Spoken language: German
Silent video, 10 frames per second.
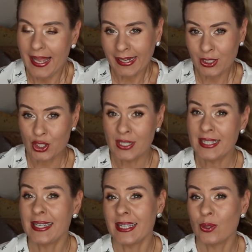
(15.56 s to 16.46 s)
Action
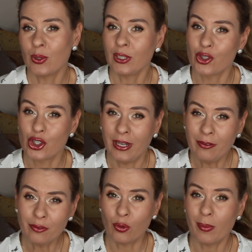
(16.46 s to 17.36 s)
ist ja so ein
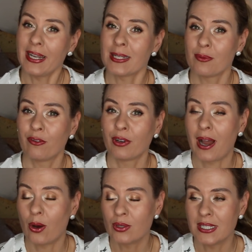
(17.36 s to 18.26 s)
Geschäft, wo man erstmal
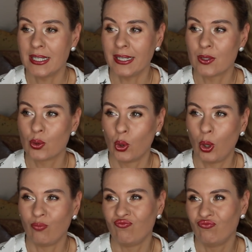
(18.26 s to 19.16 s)
von außen denkt, so,
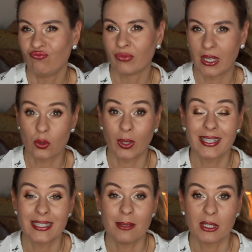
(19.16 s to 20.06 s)
hm, so
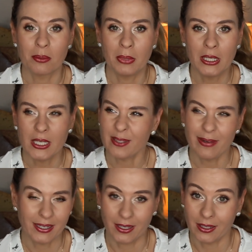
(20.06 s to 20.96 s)
ging es nämlich mir, ich
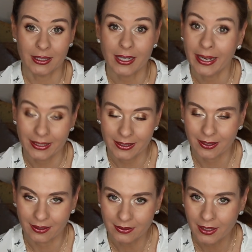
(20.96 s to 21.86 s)
wäre da gar nicht
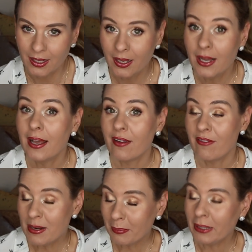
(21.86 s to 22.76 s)
reingegangen.
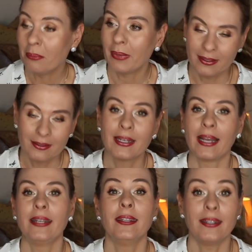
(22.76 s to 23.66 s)
Wenn mein Mann
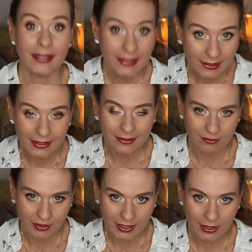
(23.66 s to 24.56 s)
kein
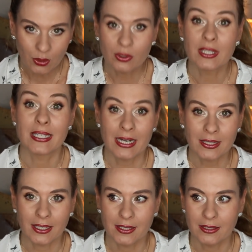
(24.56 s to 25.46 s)
Niederländer wäre und
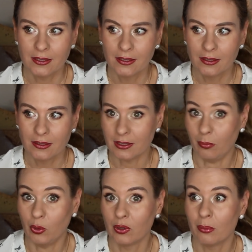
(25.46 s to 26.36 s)
gesagt hätte,
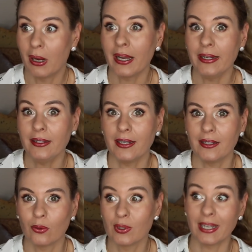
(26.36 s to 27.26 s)
da musst du mal
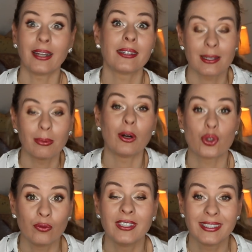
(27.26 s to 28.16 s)
reingehen. Und dann hat das aber auch
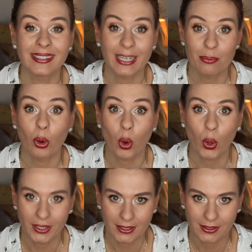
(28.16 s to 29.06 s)
schon wieder direkt
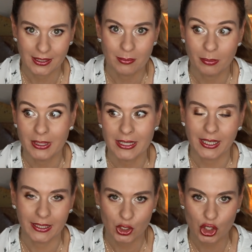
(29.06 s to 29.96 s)
bereut, nachdem er mich da
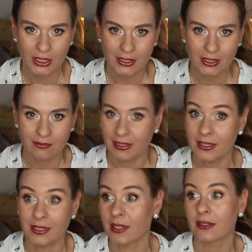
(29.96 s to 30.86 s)
reingeschickt hat, weil
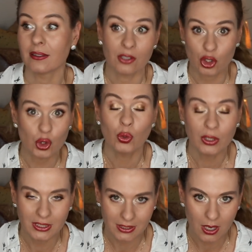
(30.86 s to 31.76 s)
ich nach einer
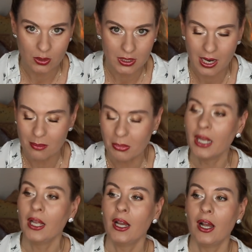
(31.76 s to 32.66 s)
Stunde nicht rauskam.
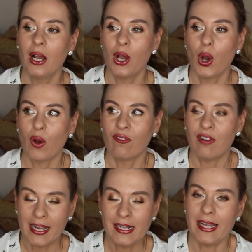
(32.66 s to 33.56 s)

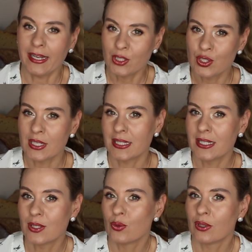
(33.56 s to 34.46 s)
Weil Action, das
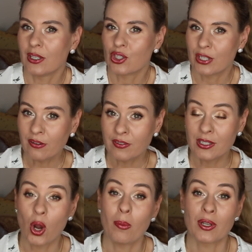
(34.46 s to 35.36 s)
ist so ein Geschäft,
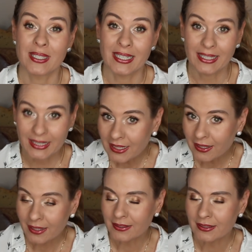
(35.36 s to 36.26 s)
die kommen aus den
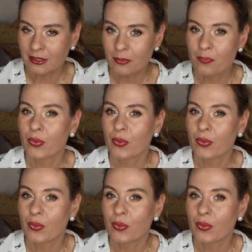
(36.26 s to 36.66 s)
Niederlanden